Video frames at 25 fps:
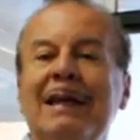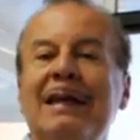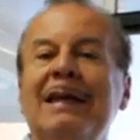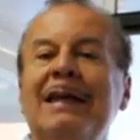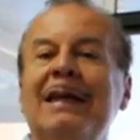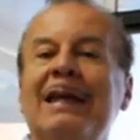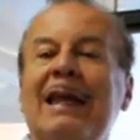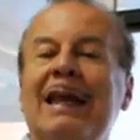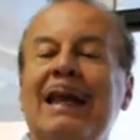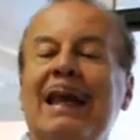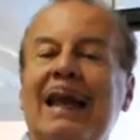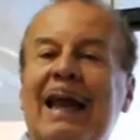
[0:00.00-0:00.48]

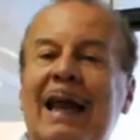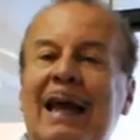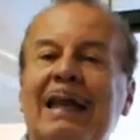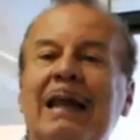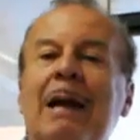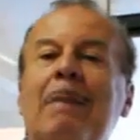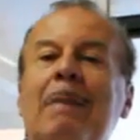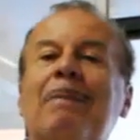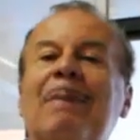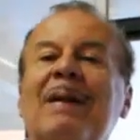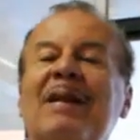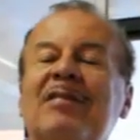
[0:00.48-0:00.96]
y en el
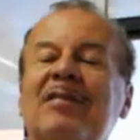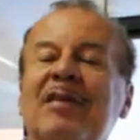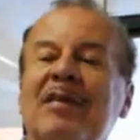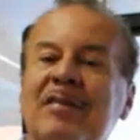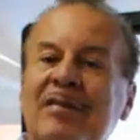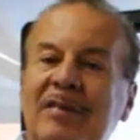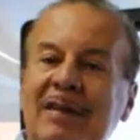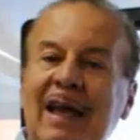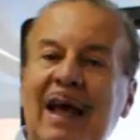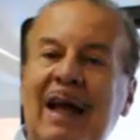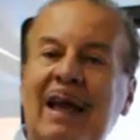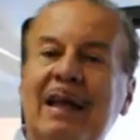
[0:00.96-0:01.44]
área
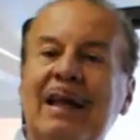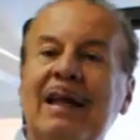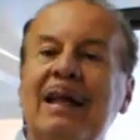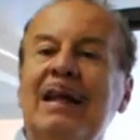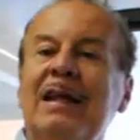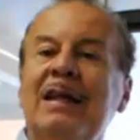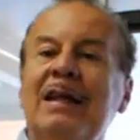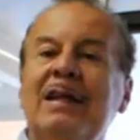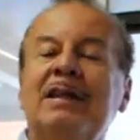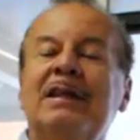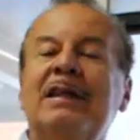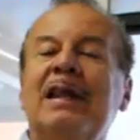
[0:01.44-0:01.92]
presencial
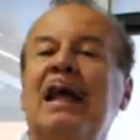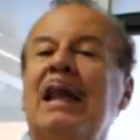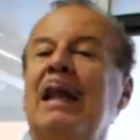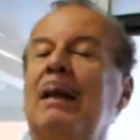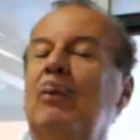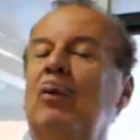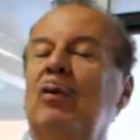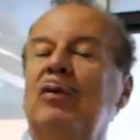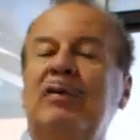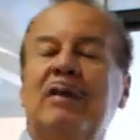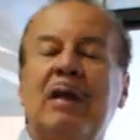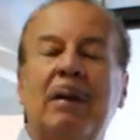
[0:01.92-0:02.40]

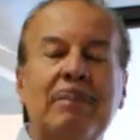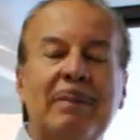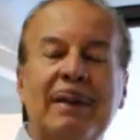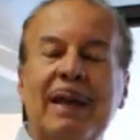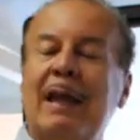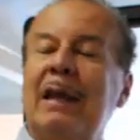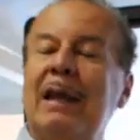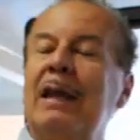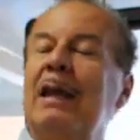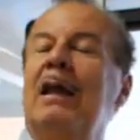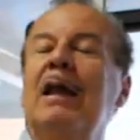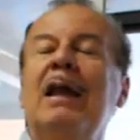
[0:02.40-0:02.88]
tenemos
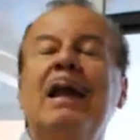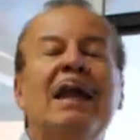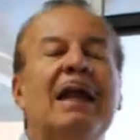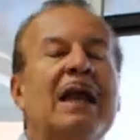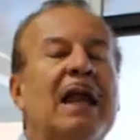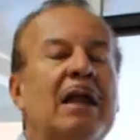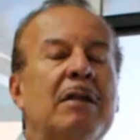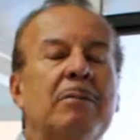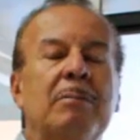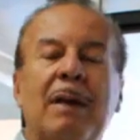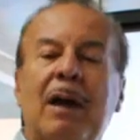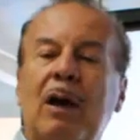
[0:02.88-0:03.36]
también
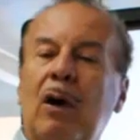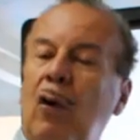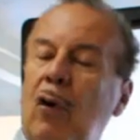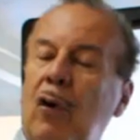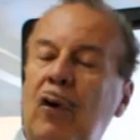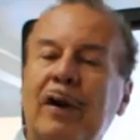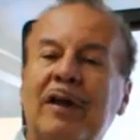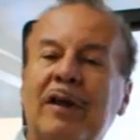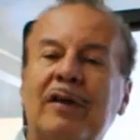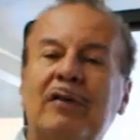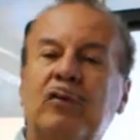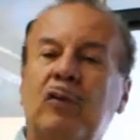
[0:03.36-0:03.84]
las
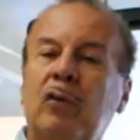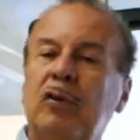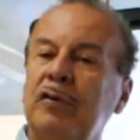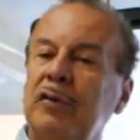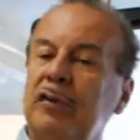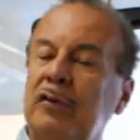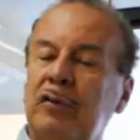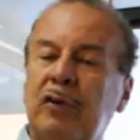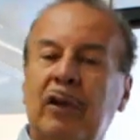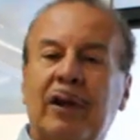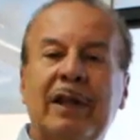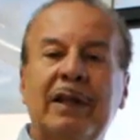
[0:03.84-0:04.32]
mejores
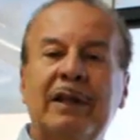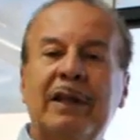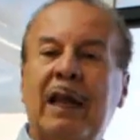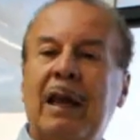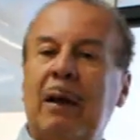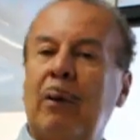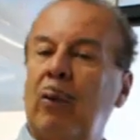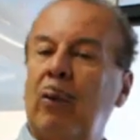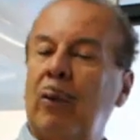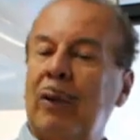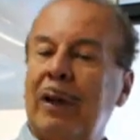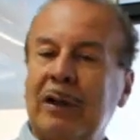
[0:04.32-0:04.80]
condiciones de
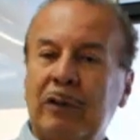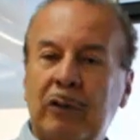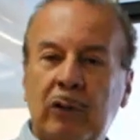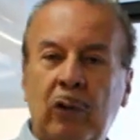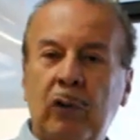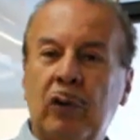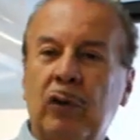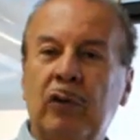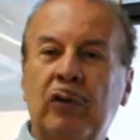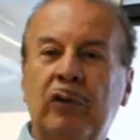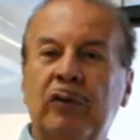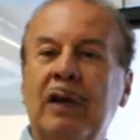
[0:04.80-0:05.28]

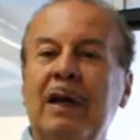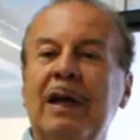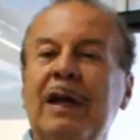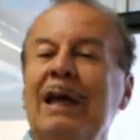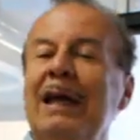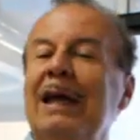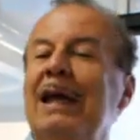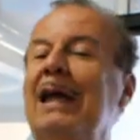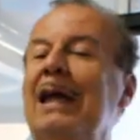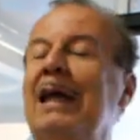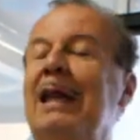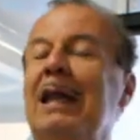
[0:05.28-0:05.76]
laboratorios
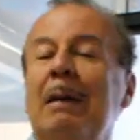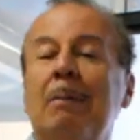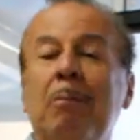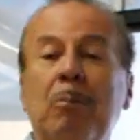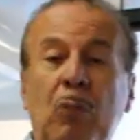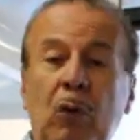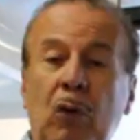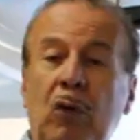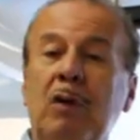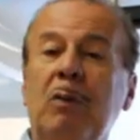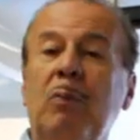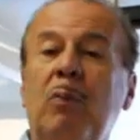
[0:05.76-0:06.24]
y de
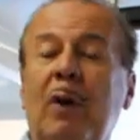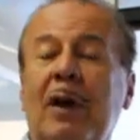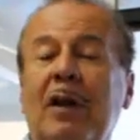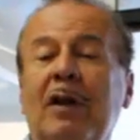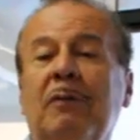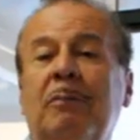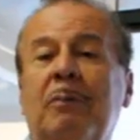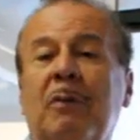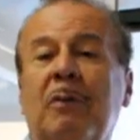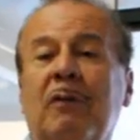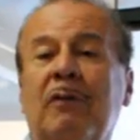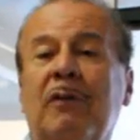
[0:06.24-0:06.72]
muy
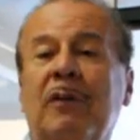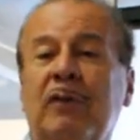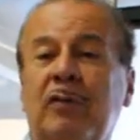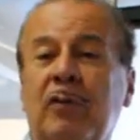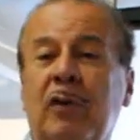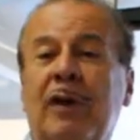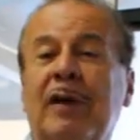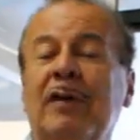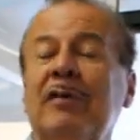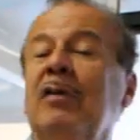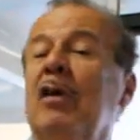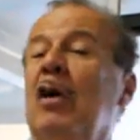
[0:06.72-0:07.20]
buenos
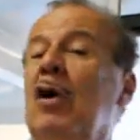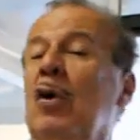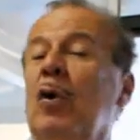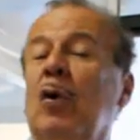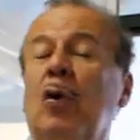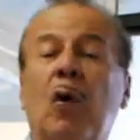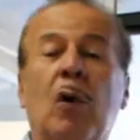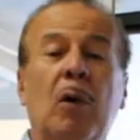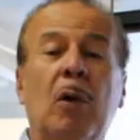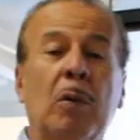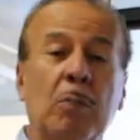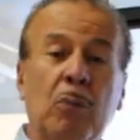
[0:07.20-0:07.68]
profesores
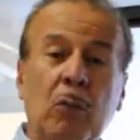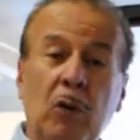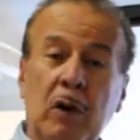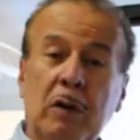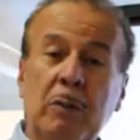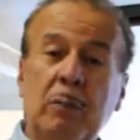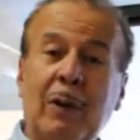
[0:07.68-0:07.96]
con muy